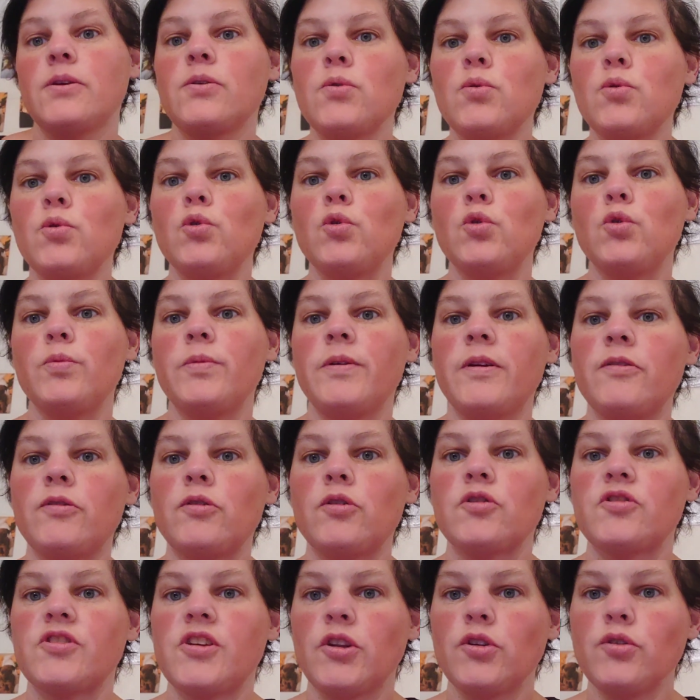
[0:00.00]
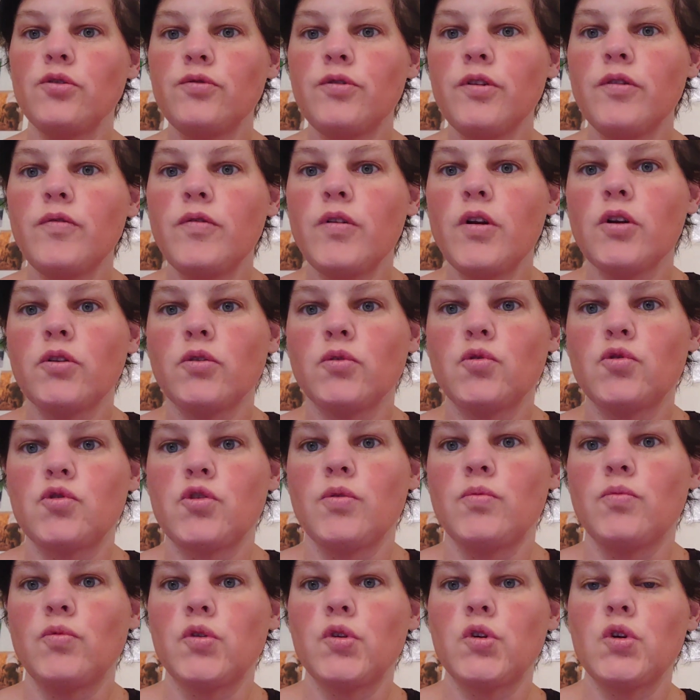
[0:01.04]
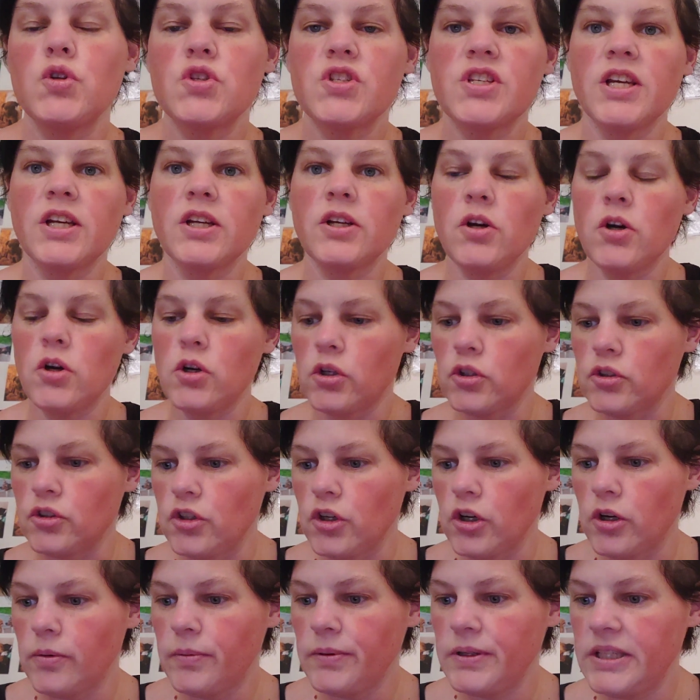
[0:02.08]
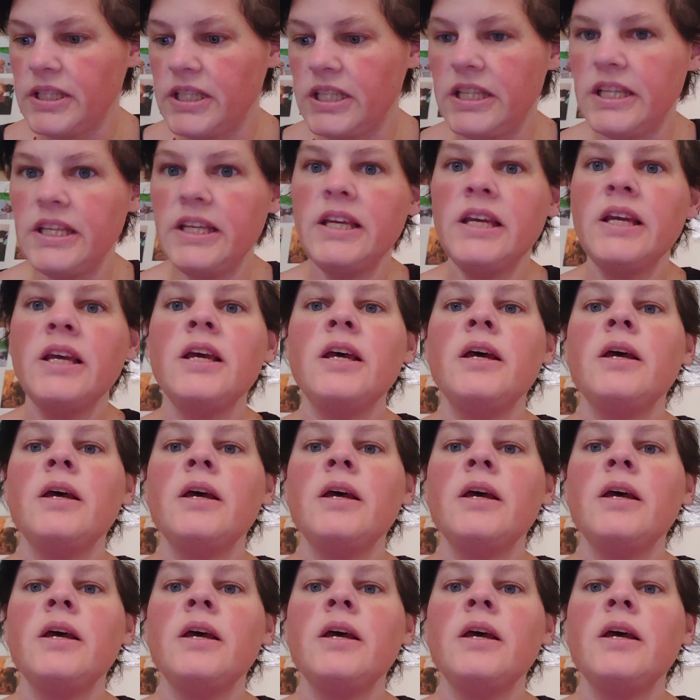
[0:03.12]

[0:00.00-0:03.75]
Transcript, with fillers: coucou, bienvenue dans un nouveau vlog, nous sommes donc le 5 octobre, il est